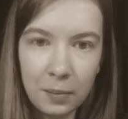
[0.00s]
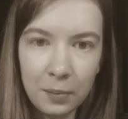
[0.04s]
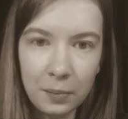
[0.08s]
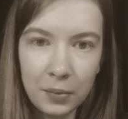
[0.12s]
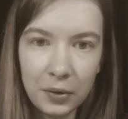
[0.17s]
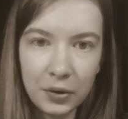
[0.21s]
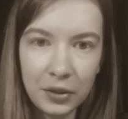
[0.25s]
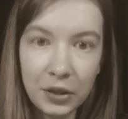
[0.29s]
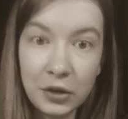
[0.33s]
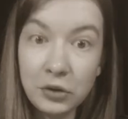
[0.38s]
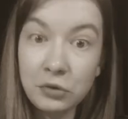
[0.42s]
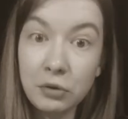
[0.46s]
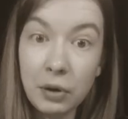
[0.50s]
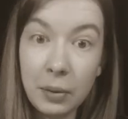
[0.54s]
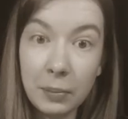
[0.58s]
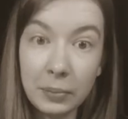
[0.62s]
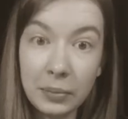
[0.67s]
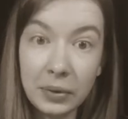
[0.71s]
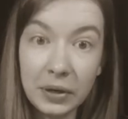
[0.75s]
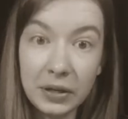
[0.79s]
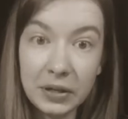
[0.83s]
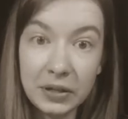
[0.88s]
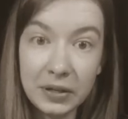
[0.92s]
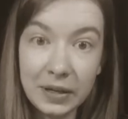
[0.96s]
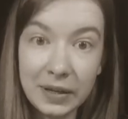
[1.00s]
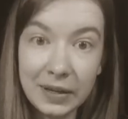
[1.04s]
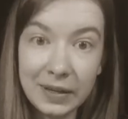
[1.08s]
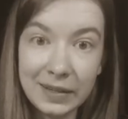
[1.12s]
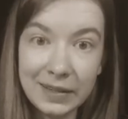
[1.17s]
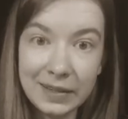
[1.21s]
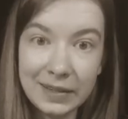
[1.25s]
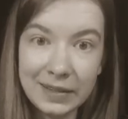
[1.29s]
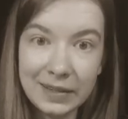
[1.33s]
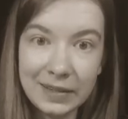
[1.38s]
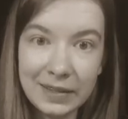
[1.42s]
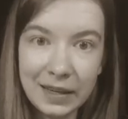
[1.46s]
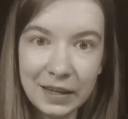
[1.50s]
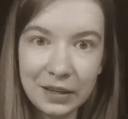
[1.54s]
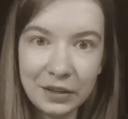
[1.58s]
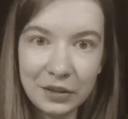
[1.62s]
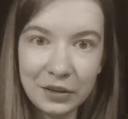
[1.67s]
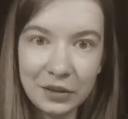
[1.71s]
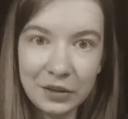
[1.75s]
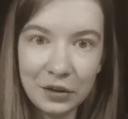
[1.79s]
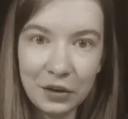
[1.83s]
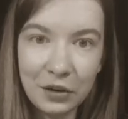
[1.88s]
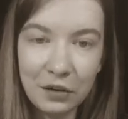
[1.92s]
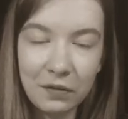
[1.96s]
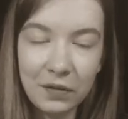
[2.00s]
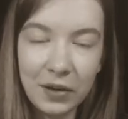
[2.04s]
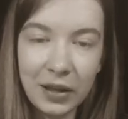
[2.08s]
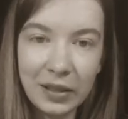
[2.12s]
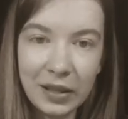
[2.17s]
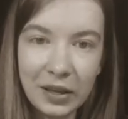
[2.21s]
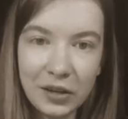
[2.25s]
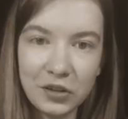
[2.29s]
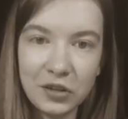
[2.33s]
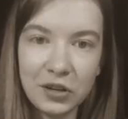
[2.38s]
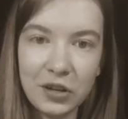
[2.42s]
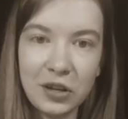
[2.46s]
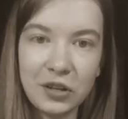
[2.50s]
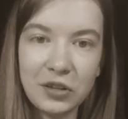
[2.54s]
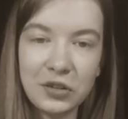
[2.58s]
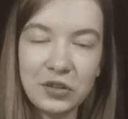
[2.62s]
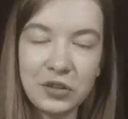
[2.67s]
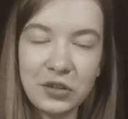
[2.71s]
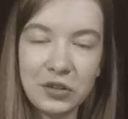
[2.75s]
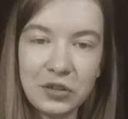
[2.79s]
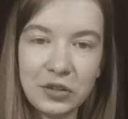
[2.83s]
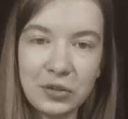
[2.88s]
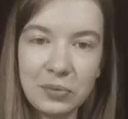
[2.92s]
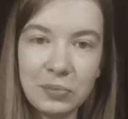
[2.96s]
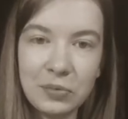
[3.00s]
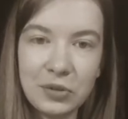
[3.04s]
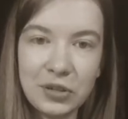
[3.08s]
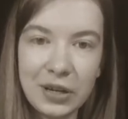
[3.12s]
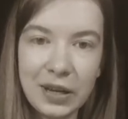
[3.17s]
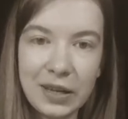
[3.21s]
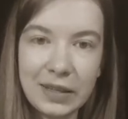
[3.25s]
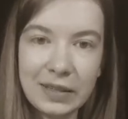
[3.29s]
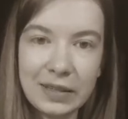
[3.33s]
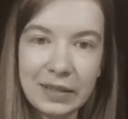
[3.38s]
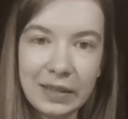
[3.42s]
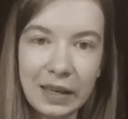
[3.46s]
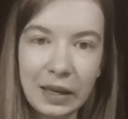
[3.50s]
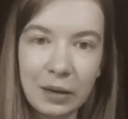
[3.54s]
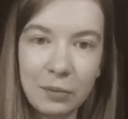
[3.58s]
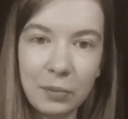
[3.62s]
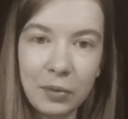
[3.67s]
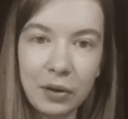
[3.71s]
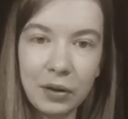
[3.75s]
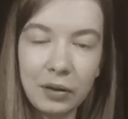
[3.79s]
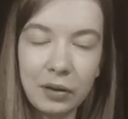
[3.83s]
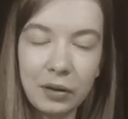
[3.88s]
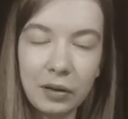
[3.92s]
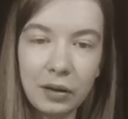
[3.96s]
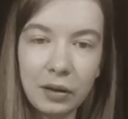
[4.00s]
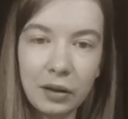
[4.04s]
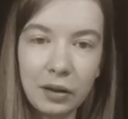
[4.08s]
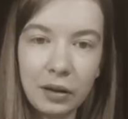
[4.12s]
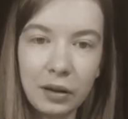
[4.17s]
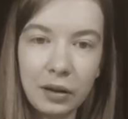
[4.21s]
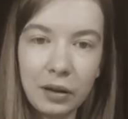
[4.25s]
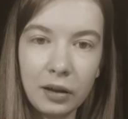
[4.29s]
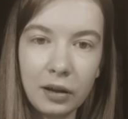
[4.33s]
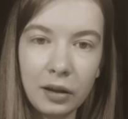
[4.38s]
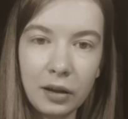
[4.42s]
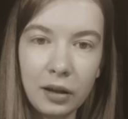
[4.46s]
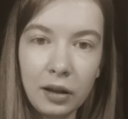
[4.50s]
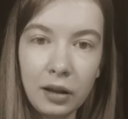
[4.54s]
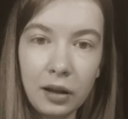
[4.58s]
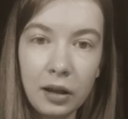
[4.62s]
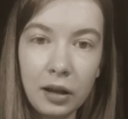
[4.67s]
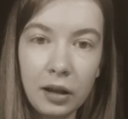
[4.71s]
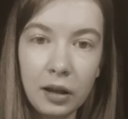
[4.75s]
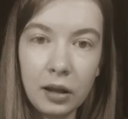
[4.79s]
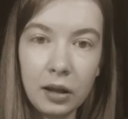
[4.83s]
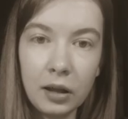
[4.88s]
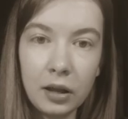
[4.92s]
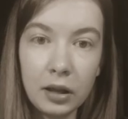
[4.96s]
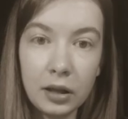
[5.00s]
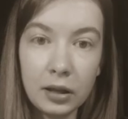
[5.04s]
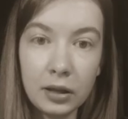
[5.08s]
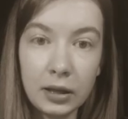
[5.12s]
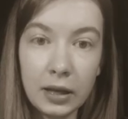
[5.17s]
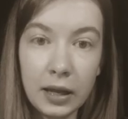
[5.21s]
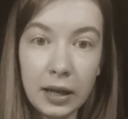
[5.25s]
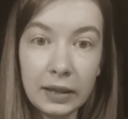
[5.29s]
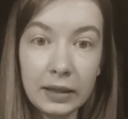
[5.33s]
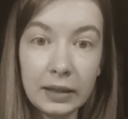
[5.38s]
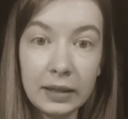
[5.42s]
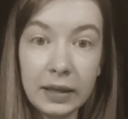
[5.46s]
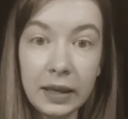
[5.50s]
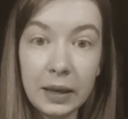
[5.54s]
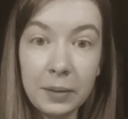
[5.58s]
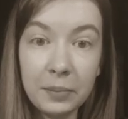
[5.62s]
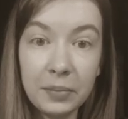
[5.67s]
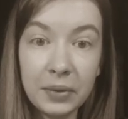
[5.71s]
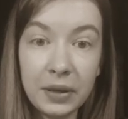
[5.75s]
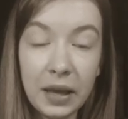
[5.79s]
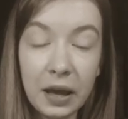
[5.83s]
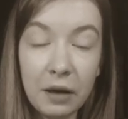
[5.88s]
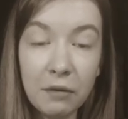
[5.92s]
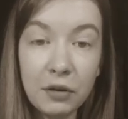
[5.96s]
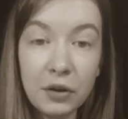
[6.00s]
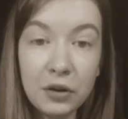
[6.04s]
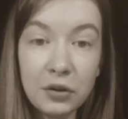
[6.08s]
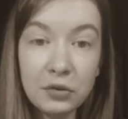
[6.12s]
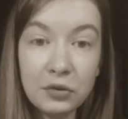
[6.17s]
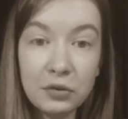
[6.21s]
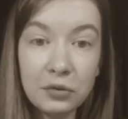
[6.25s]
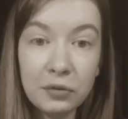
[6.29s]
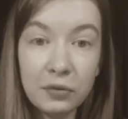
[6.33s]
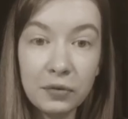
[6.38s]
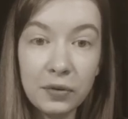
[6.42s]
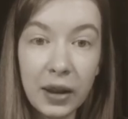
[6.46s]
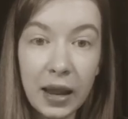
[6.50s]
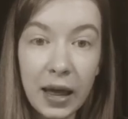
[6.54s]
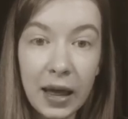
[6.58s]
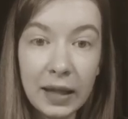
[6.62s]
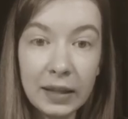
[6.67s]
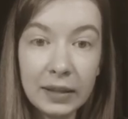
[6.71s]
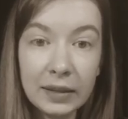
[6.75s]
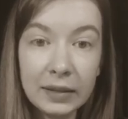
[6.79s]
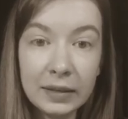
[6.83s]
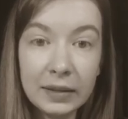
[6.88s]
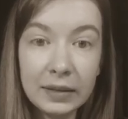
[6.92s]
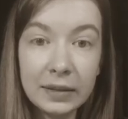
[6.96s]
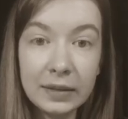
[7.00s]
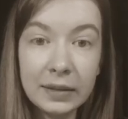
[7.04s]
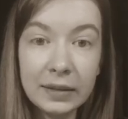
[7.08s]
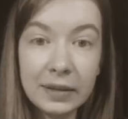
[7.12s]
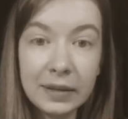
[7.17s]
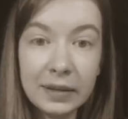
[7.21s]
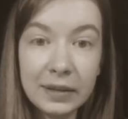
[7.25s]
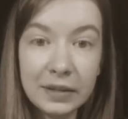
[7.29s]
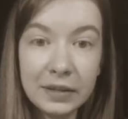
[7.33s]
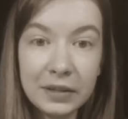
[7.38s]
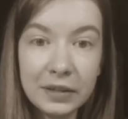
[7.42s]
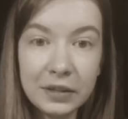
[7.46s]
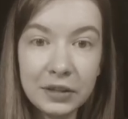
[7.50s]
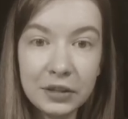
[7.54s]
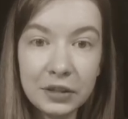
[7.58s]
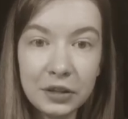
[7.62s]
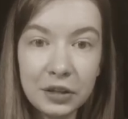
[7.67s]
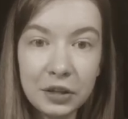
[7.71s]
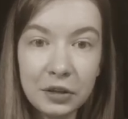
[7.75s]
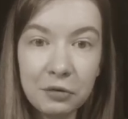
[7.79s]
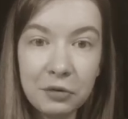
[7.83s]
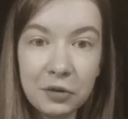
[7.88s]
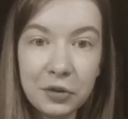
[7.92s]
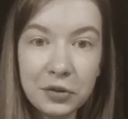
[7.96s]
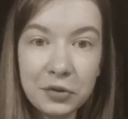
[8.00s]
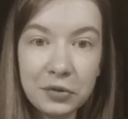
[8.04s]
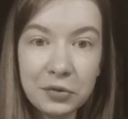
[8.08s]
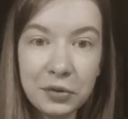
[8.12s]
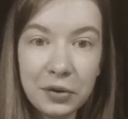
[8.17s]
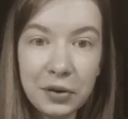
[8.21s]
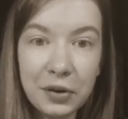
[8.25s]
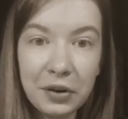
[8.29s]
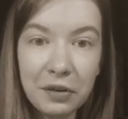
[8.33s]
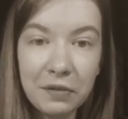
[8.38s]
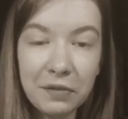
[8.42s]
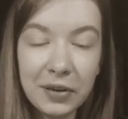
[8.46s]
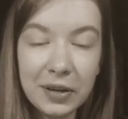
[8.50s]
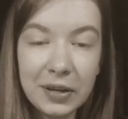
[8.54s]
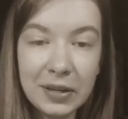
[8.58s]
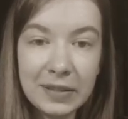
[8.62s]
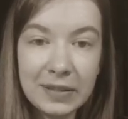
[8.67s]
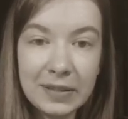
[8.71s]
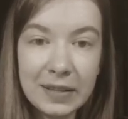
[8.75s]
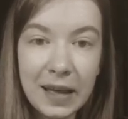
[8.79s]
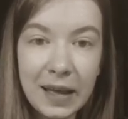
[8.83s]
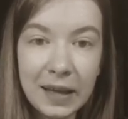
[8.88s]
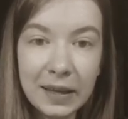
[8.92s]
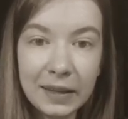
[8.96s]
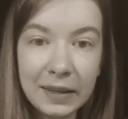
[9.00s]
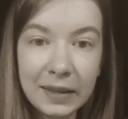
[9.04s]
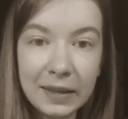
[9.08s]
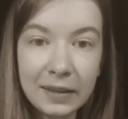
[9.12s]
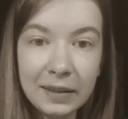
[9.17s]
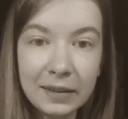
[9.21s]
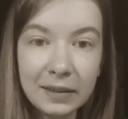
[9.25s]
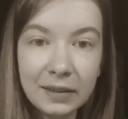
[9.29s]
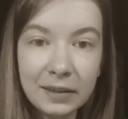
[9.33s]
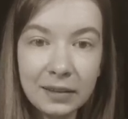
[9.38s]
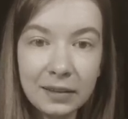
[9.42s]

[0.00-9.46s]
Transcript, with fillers: Podeszłam bliżej, zaintrygowana szeleszczącym trzaskiem. Na dnie białej szuflady lśniły cukrowe lizaki.